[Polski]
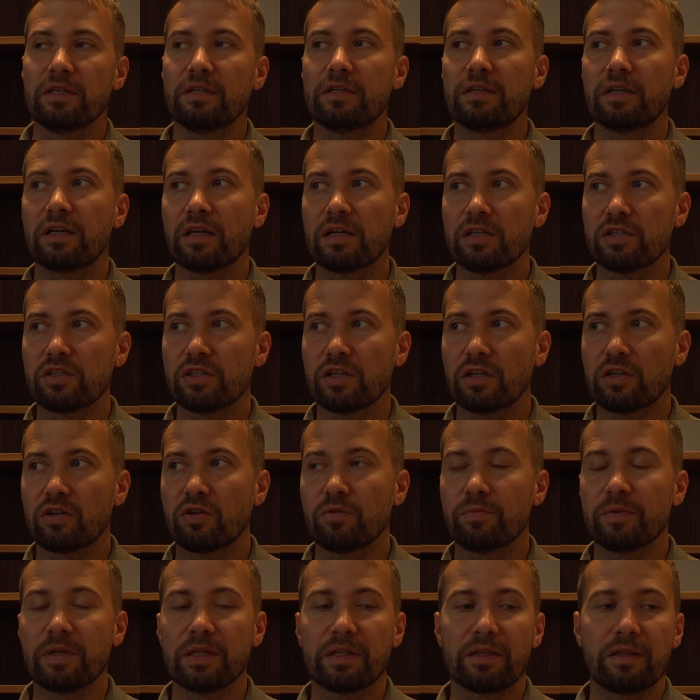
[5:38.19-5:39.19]
Nie każda
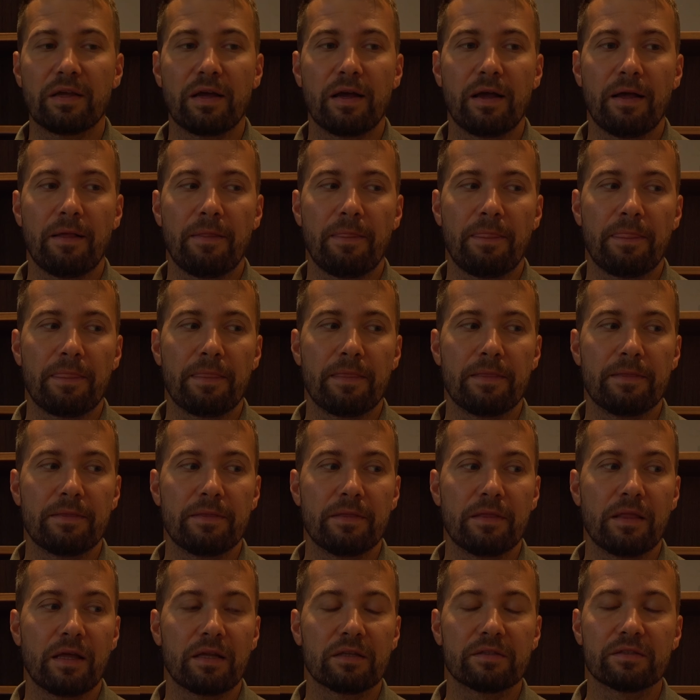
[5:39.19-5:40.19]
kobieta
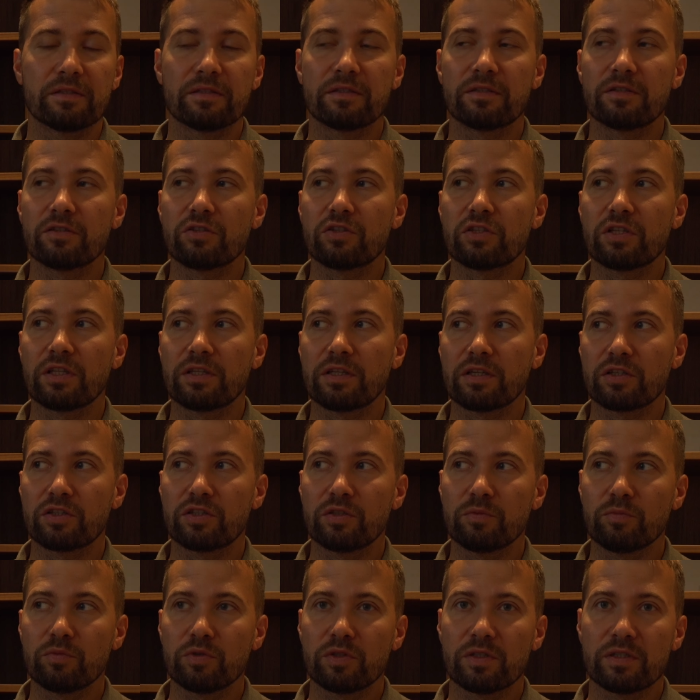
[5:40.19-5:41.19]
narcystyczna tak
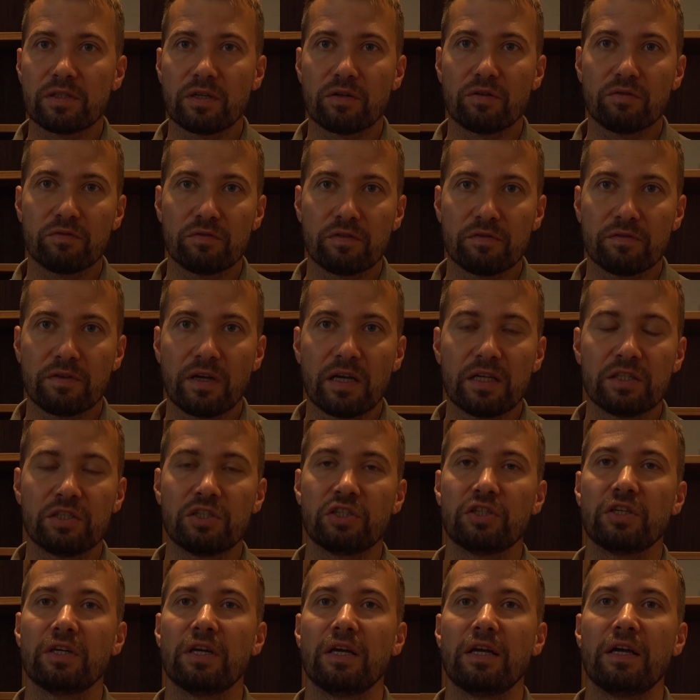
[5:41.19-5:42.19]
się musi
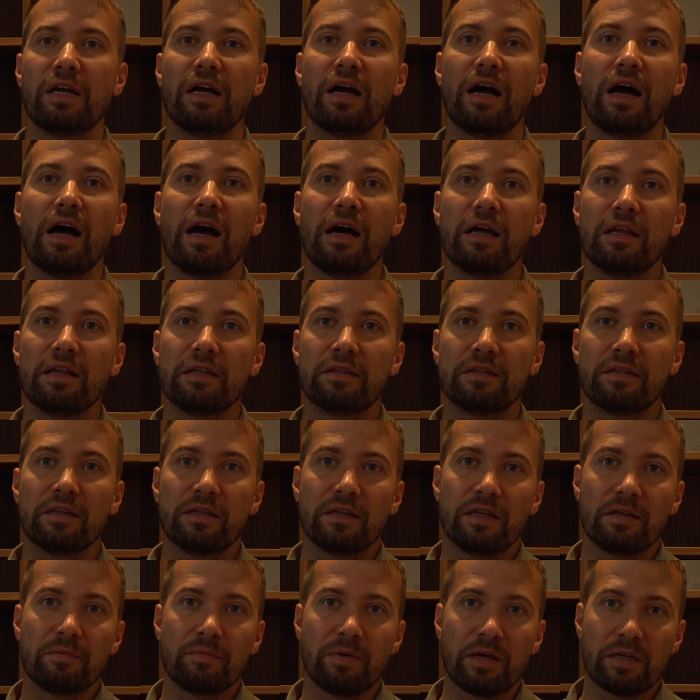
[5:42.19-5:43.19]
zachowywać ale te
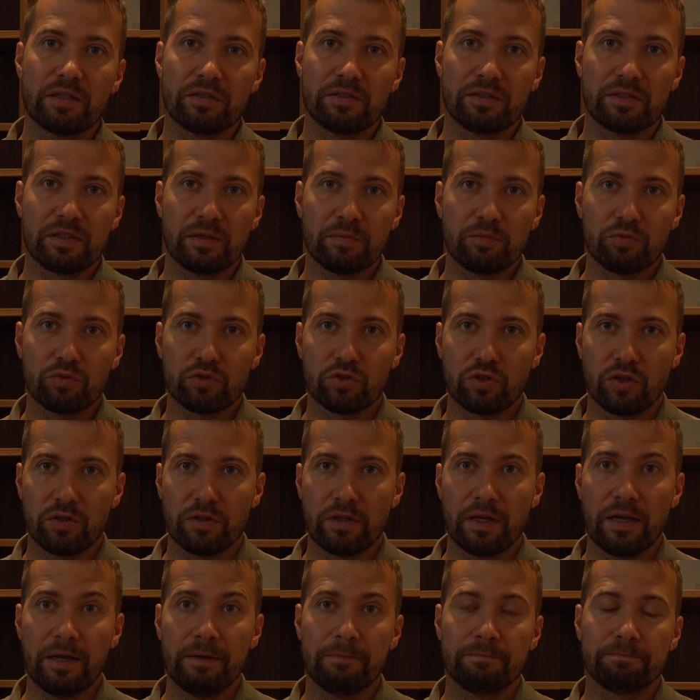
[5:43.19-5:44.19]
najbardziej
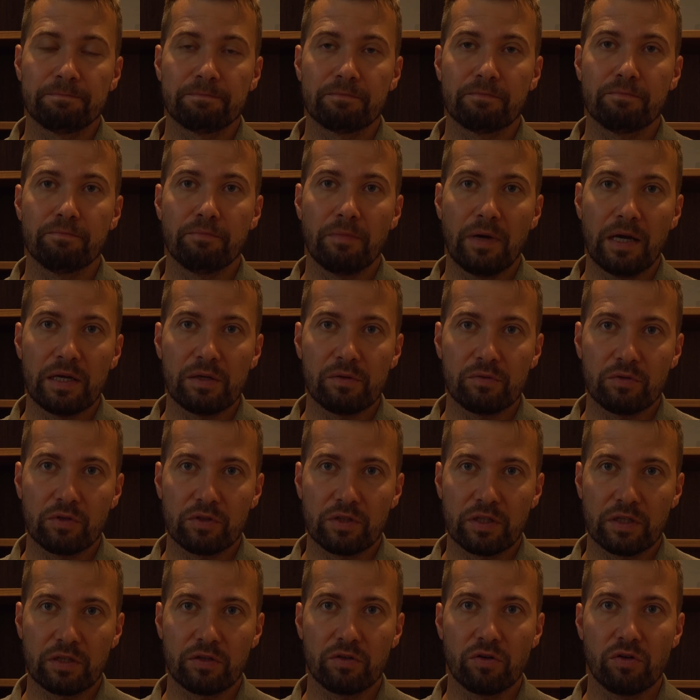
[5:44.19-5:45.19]
zaburzone mają do
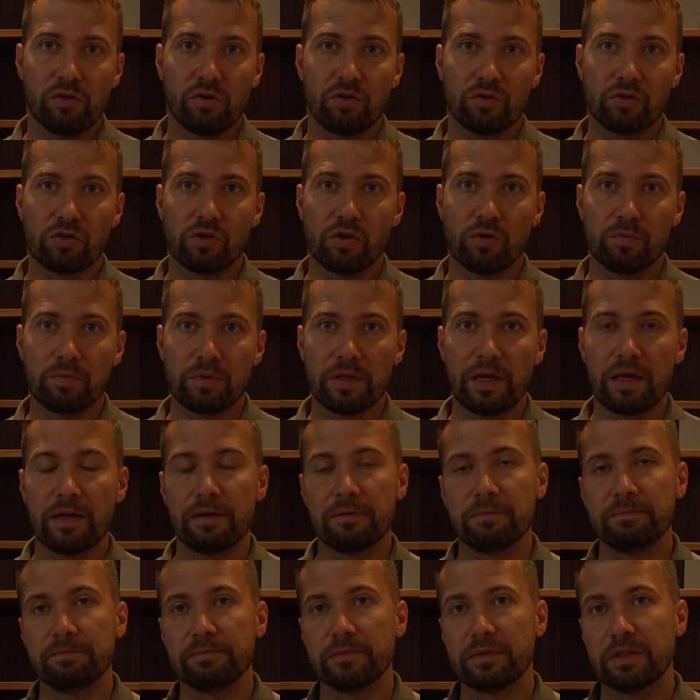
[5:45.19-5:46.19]
tego ogromne
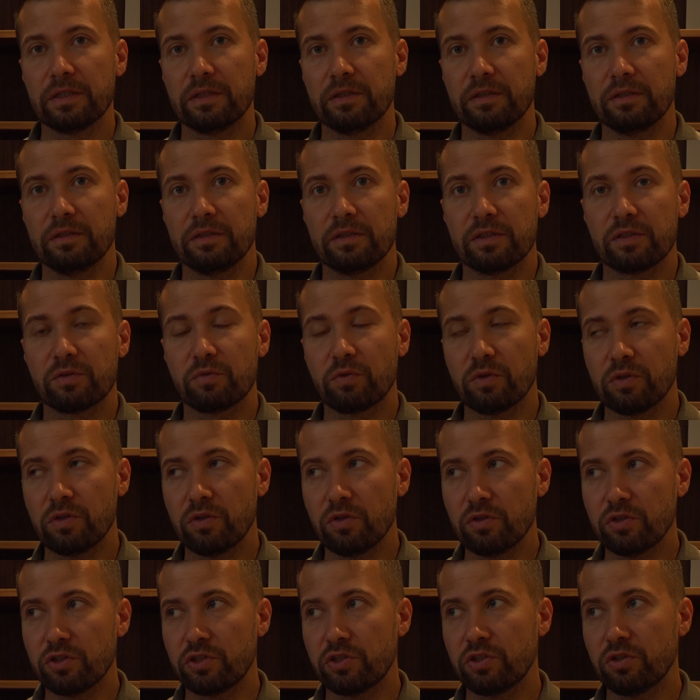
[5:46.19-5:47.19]
e,
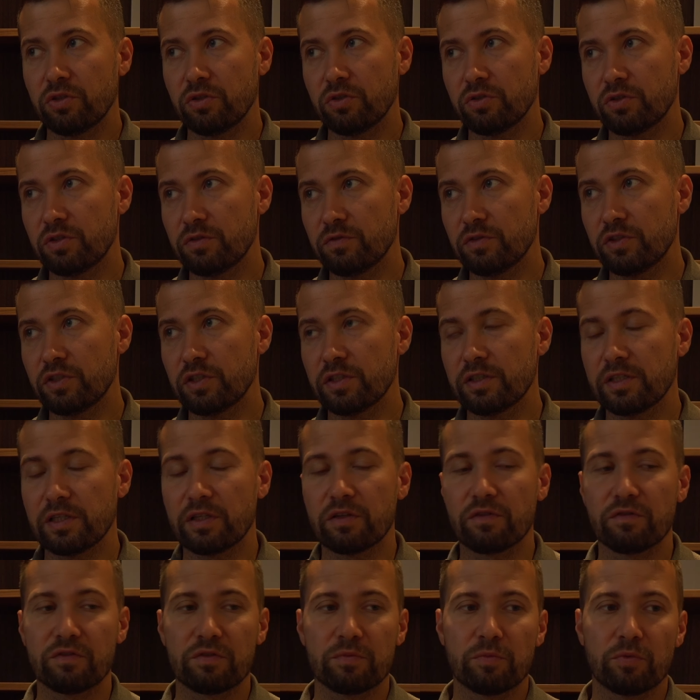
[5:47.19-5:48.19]
skłonności. No i oczywiście
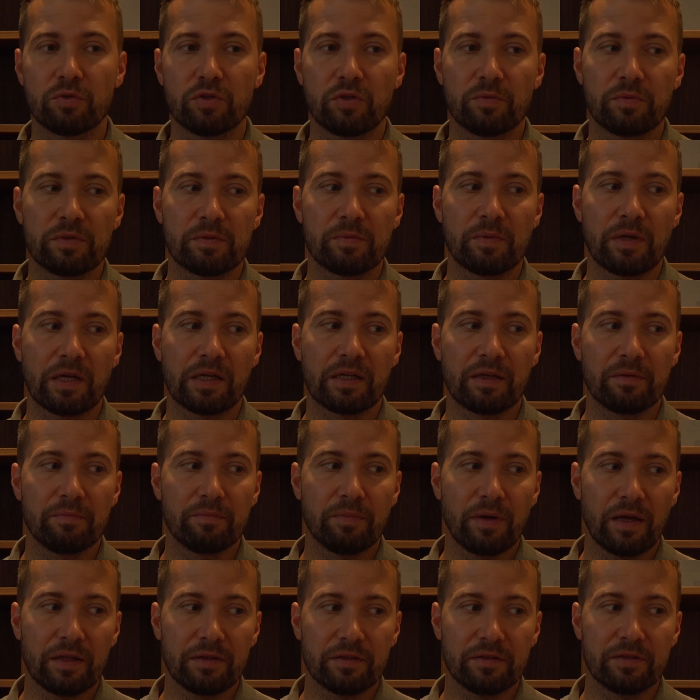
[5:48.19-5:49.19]
cechą wspólną jest brak
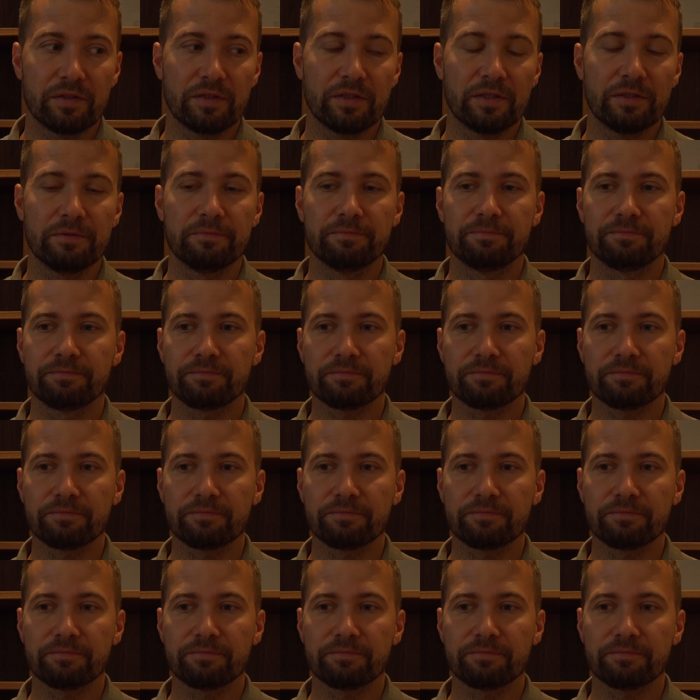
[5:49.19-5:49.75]
empatii,